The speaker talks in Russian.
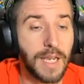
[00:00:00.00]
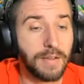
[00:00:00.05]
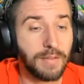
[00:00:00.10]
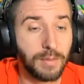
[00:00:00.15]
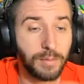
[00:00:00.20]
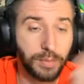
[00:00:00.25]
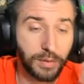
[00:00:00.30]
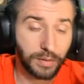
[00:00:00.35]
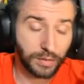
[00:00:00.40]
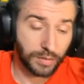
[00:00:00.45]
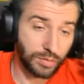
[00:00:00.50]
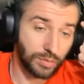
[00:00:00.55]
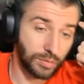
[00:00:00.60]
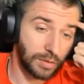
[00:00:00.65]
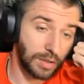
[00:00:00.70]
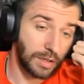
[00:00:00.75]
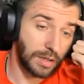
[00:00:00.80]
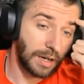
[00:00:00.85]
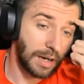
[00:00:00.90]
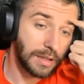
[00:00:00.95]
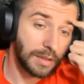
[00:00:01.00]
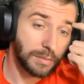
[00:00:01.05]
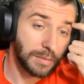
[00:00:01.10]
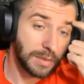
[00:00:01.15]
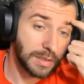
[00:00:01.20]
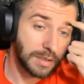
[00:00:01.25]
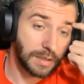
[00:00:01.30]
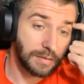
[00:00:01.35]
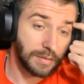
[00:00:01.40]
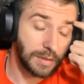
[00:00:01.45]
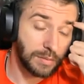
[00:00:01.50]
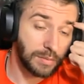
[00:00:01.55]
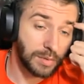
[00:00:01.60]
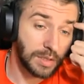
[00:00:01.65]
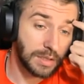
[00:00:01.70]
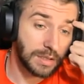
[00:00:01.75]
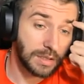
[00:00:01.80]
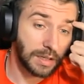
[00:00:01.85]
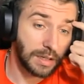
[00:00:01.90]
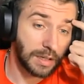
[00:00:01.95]
Я вам покажу награды, мы сравним
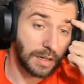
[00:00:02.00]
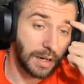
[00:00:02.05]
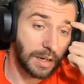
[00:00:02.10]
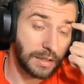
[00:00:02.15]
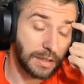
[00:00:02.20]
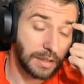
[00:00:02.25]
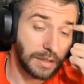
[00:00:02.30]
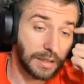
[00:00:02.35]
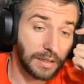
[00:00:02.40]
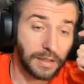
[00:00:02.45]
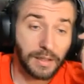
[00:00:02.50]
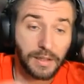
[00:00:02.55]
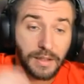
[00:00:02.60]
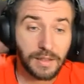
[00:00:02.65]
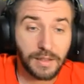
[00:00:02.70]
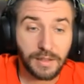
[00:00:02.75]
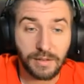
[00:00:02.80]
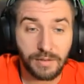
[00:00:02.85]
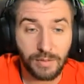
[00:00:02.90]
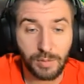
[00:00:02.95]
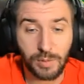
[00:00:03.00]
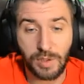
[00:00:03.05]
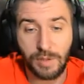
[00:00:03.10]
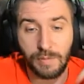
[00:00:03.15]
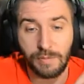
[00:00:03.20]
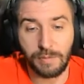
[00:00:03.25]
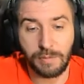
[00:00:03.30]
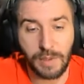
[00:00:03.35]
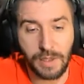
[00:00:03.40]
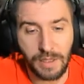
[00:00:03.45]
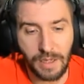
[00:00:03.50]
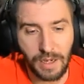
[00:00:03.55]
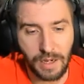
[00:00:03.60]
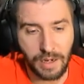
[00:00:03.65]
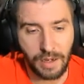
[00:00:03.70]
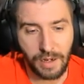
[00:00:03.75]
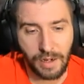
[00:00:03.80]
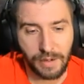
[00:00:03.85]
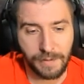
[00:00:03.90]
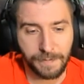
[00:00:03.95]
сейчас награды. В общем,
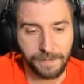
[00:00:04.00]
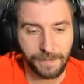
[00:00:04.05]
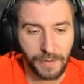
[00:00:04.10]
поехали.